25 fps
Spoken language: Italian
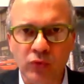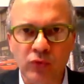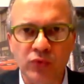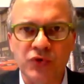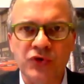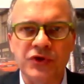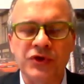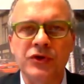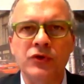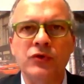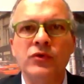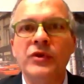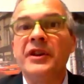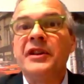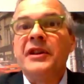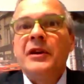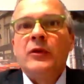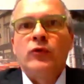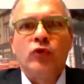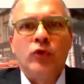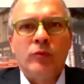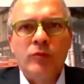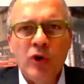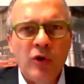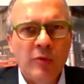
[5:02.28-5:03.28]
produzione di
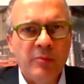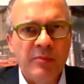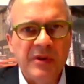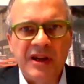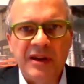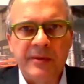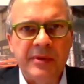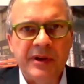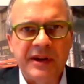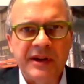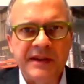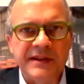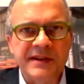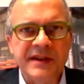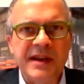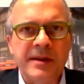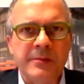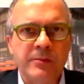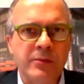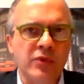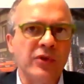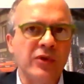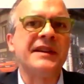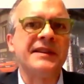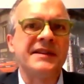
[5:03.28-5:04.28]
automobili, per
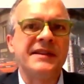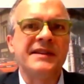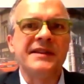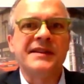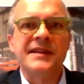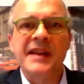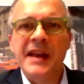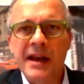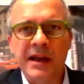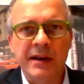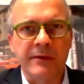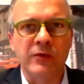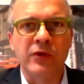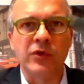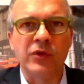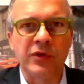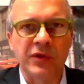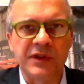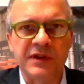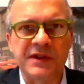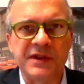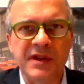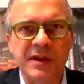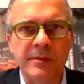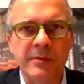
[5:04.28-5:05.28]
esempio, che si
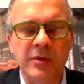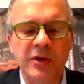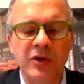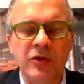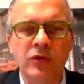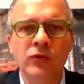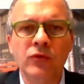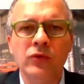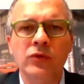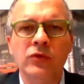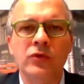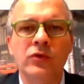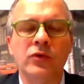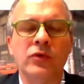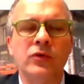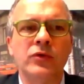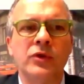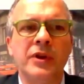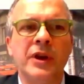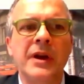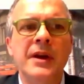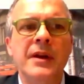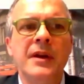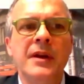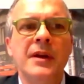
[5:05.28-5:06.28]
servono di
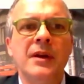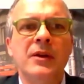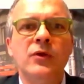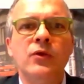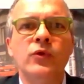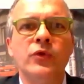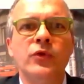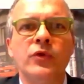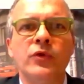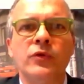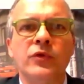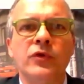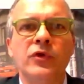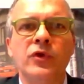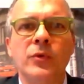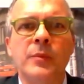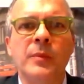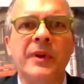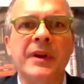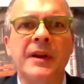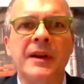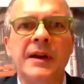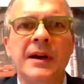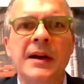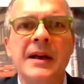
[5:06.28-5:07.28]
semiconduttori, l'Unione
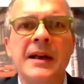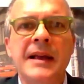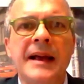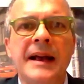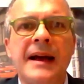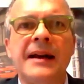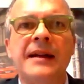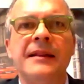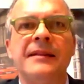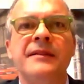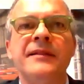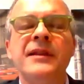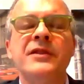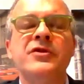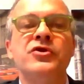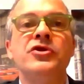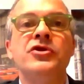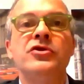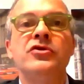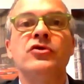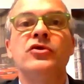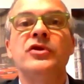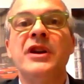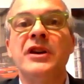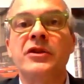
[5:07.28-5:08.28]
Europea ha
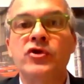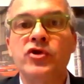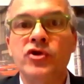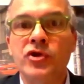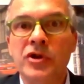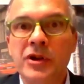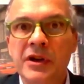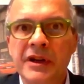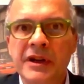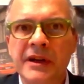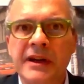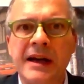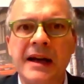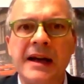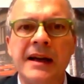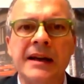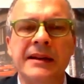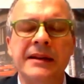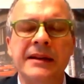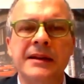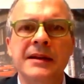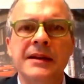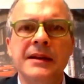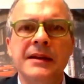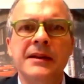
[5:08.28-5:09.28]
deciso di
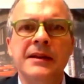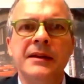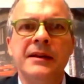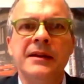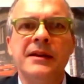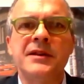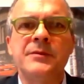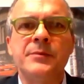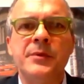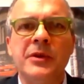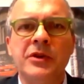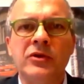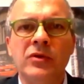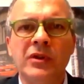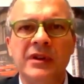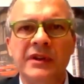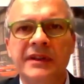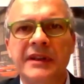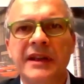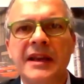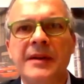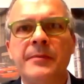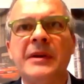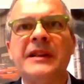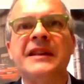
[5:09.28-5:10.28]
accelerare rispetto
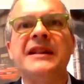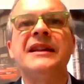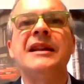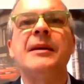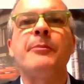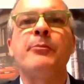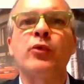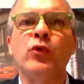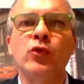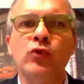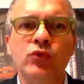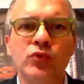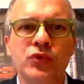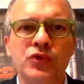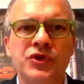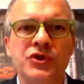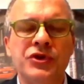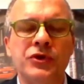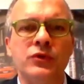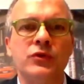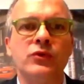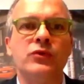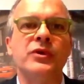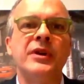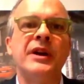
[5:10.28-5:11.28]
al tema della
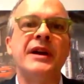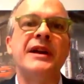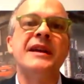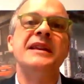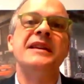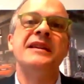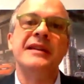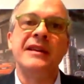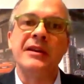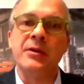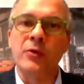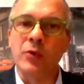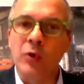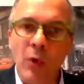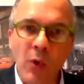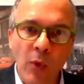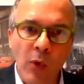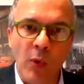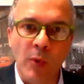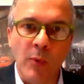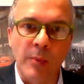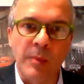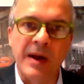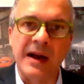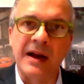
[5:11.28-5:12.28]
produzione in
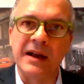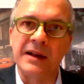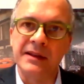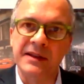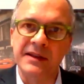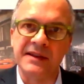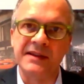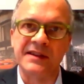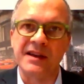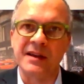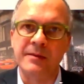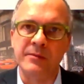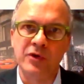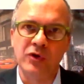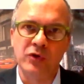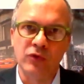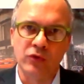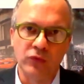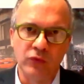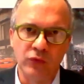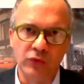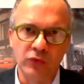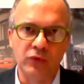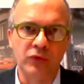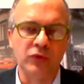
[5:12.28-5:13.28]
Europa di
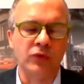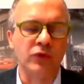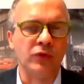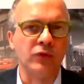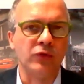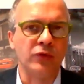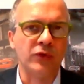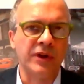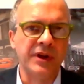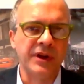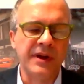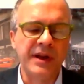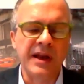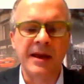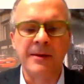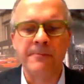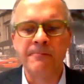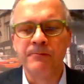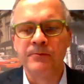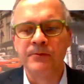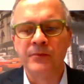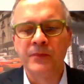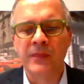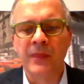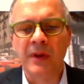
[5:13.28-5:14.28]
semiconduttori,
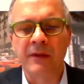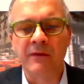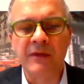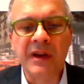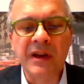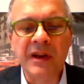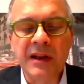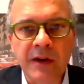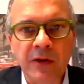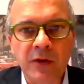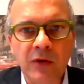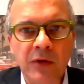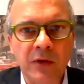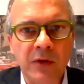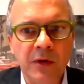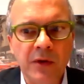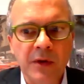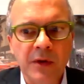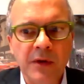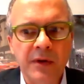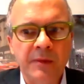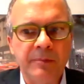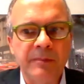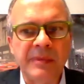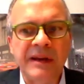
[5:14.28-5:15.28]
che
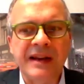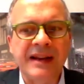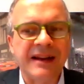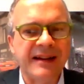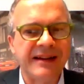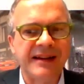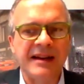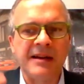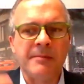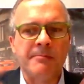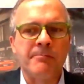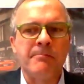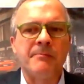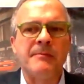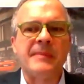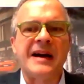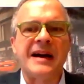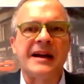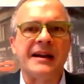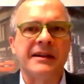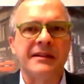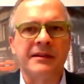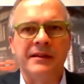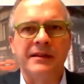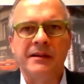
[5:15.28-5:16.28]
venivano per la
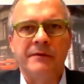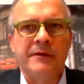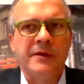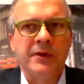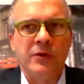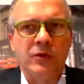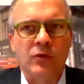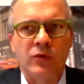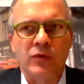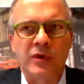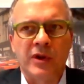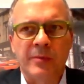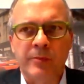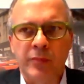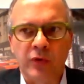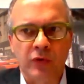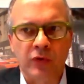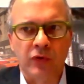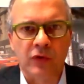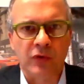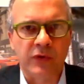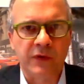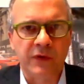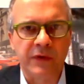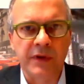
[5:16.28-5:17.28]
gran parte finora
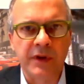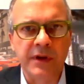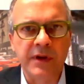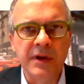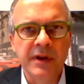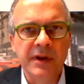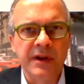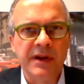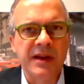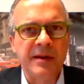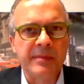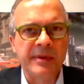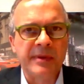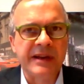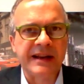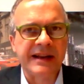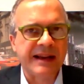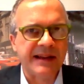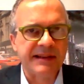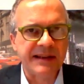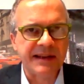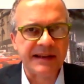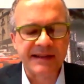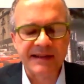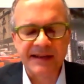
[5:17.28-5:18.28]
prodotti nei
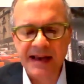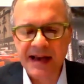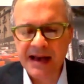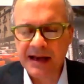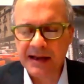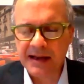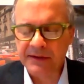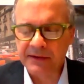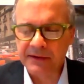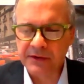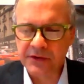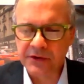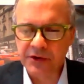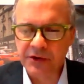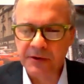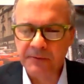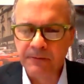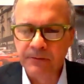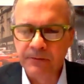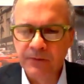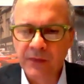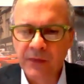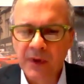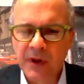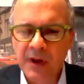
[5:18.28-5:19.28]
mercati
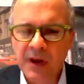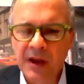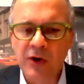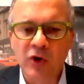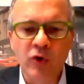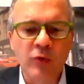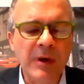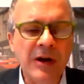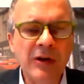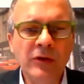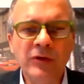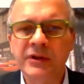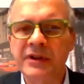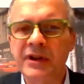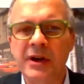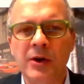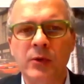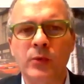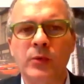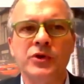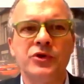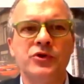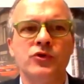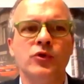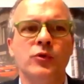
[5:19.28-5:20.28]
asiatici. Ecco, ma oltre
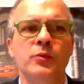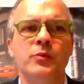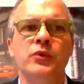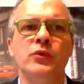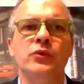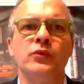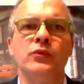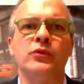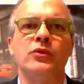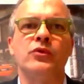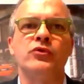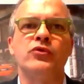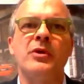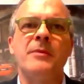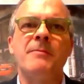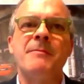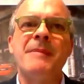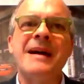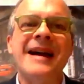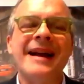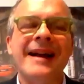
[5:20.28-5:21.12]
a questo punto, cioè